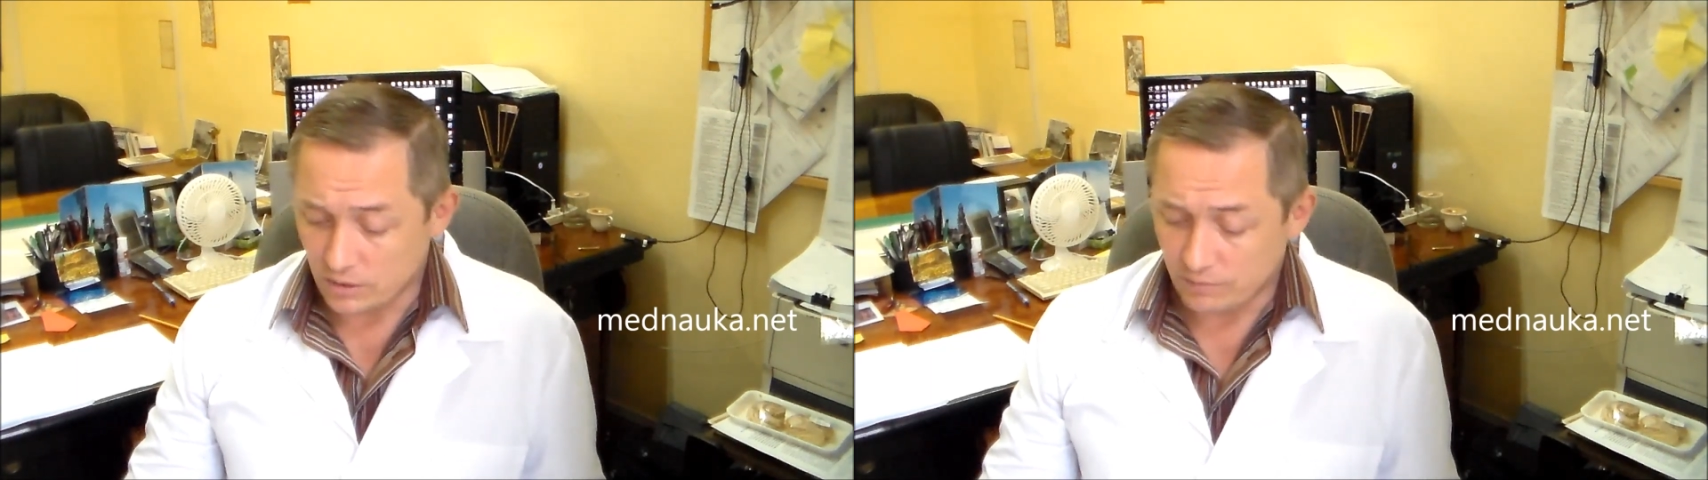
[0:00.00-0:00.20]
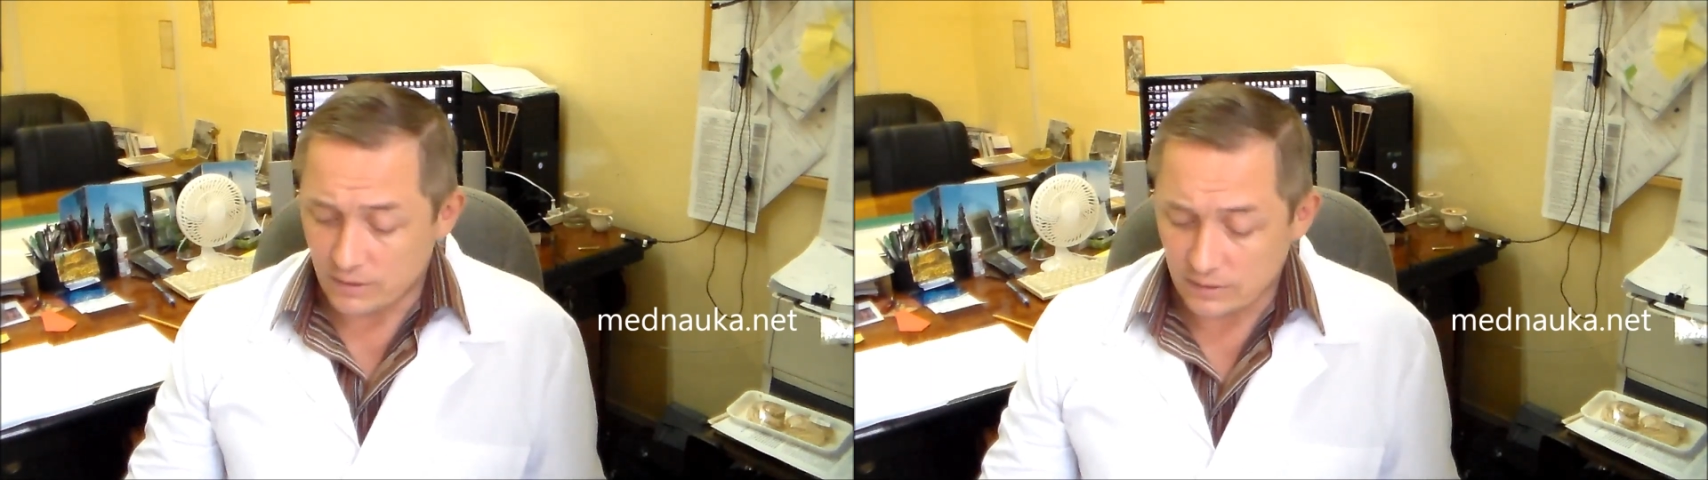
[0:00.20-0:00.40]

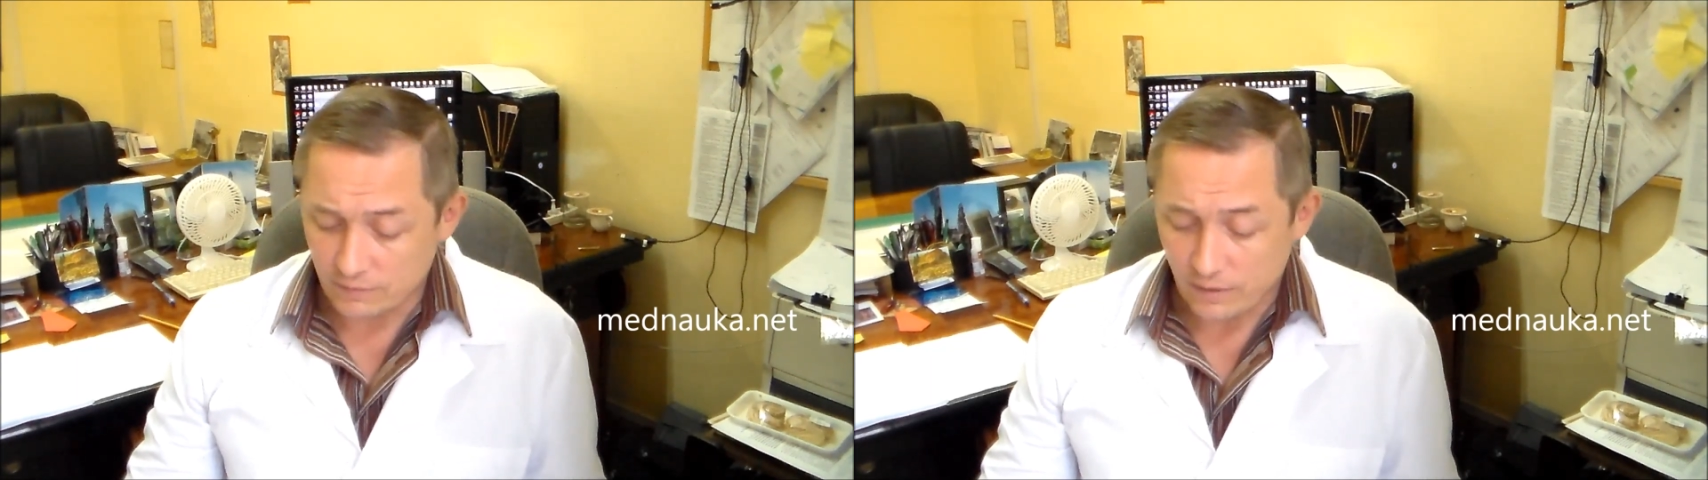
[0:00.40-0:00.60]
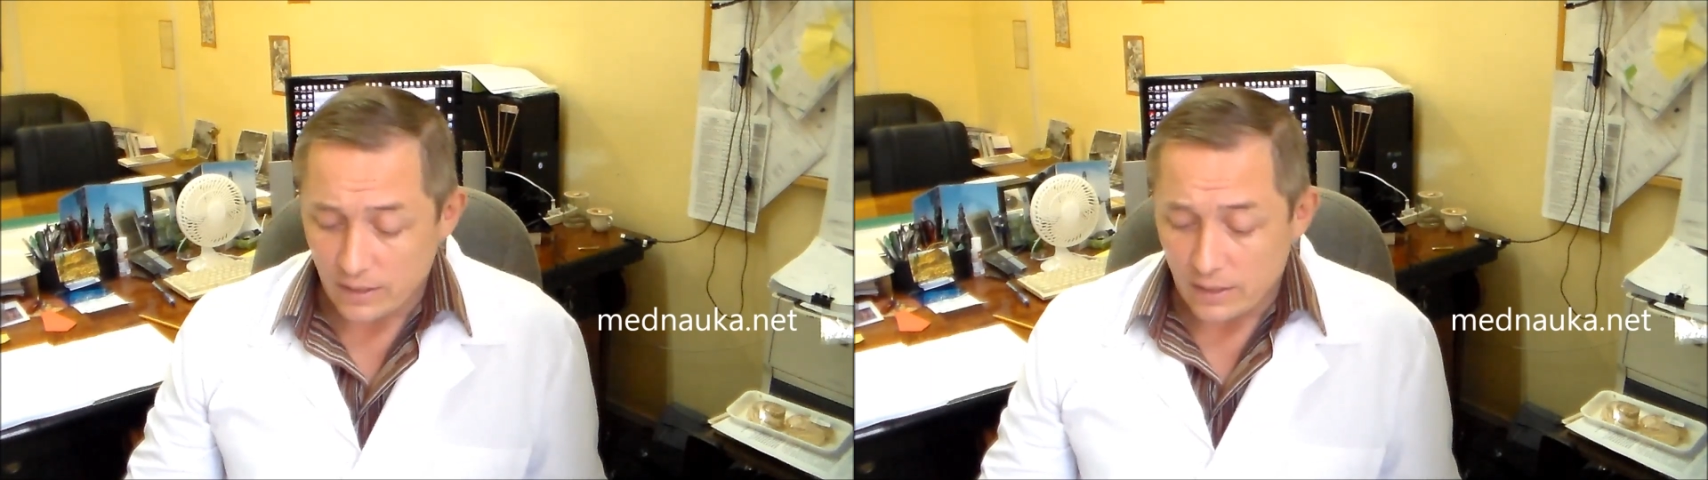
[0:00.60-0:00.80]

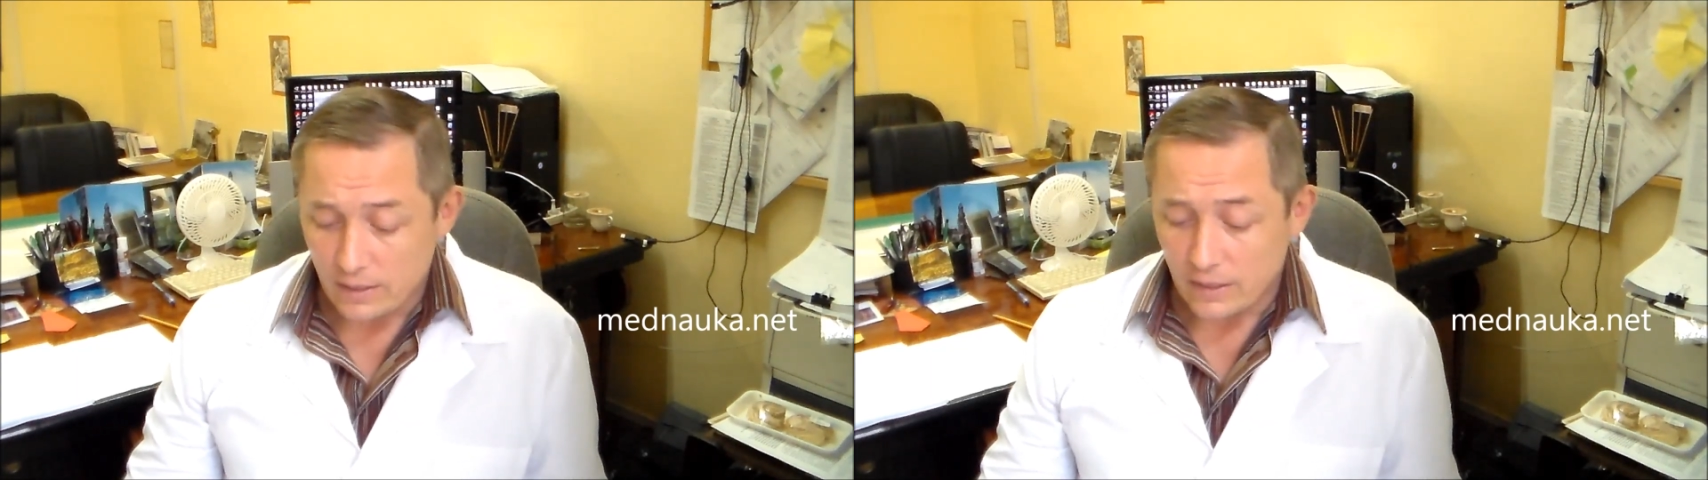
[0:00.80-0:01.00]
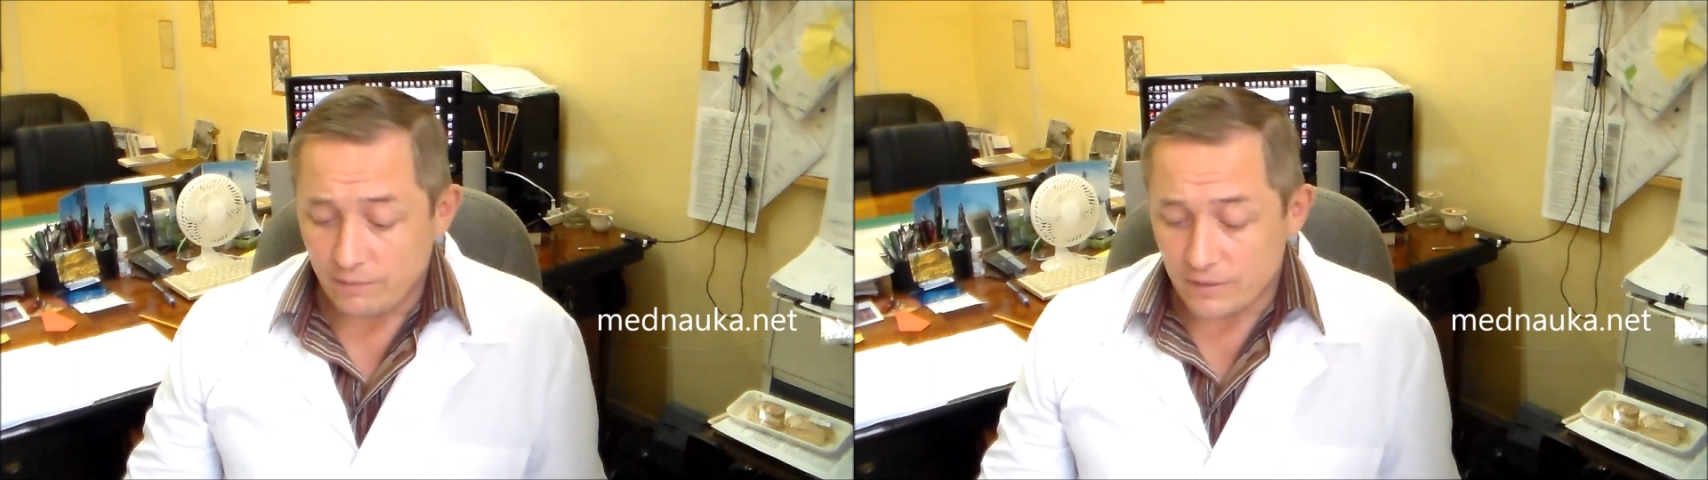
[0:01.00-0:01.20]
эффектах,
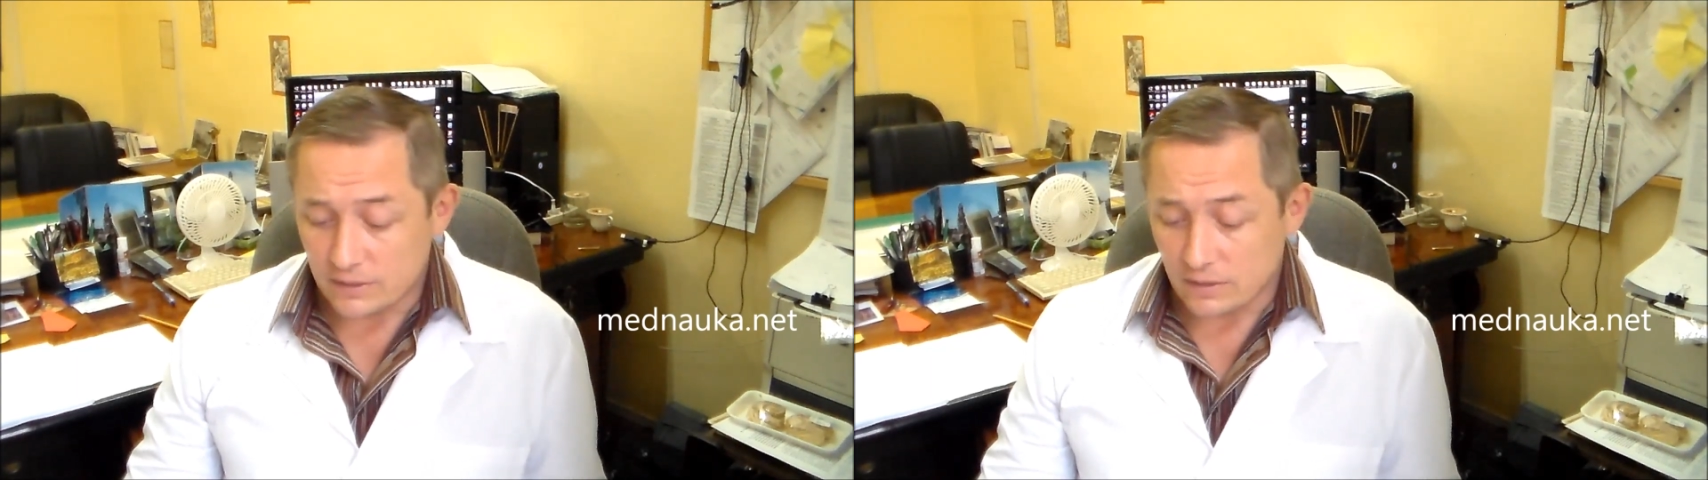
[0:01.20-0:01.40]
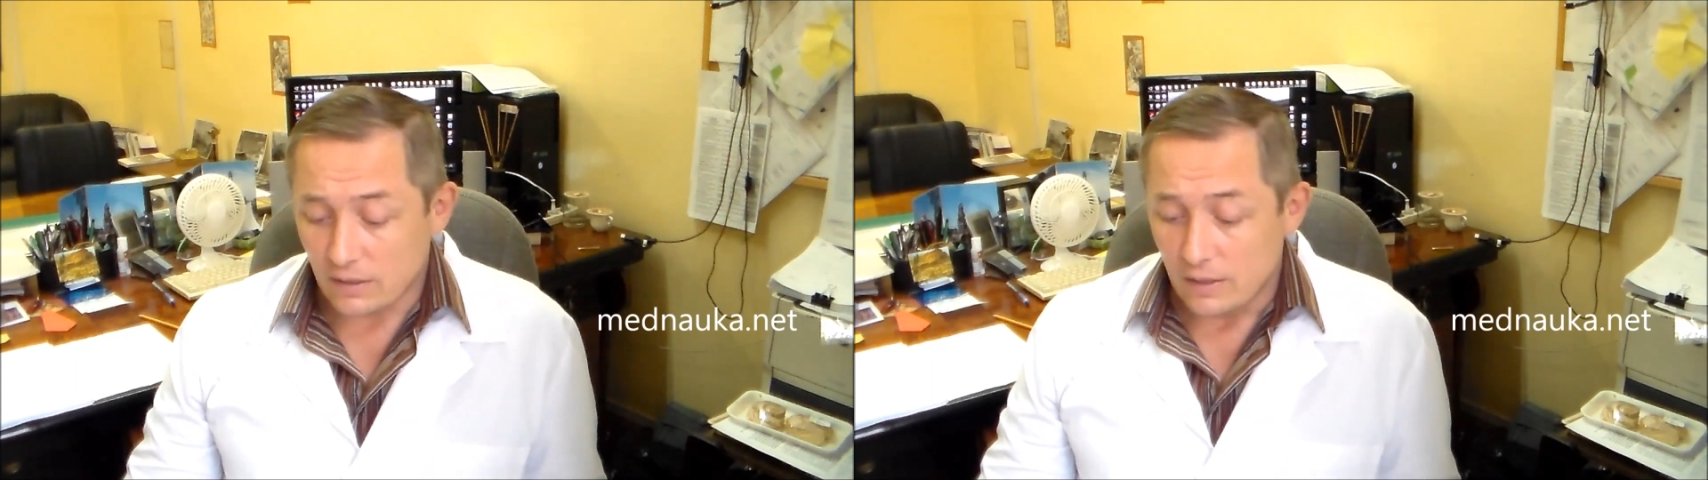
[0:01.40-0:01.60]

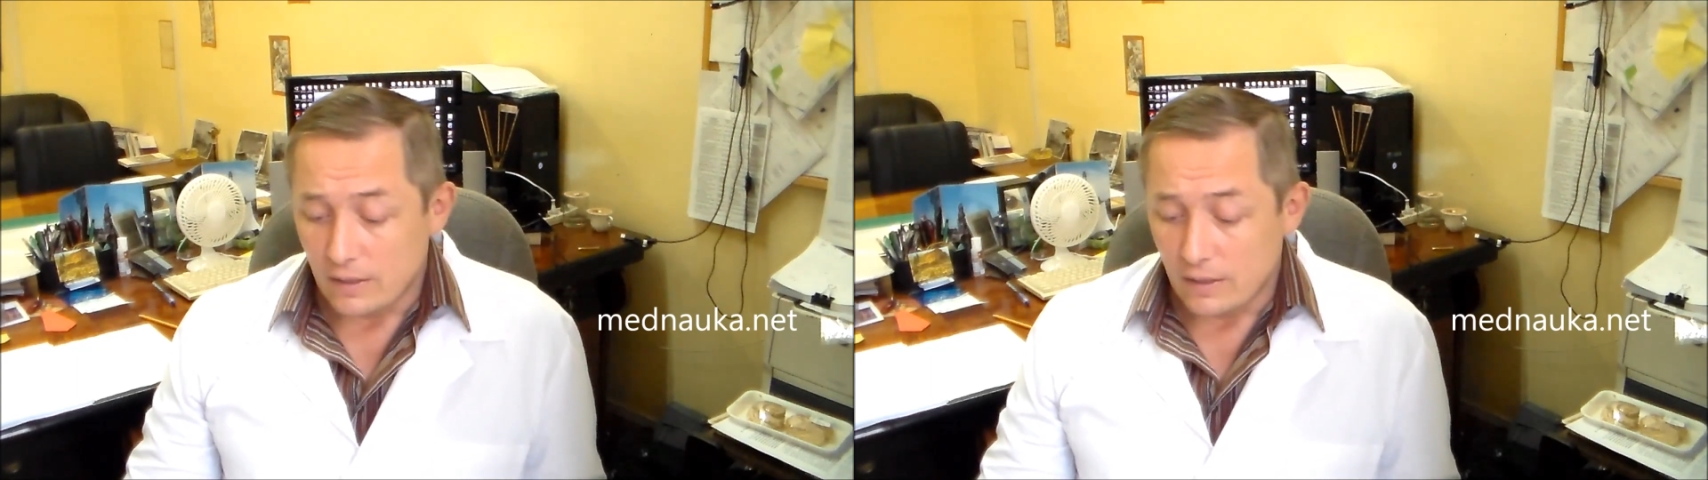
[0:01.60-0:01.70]
эффектах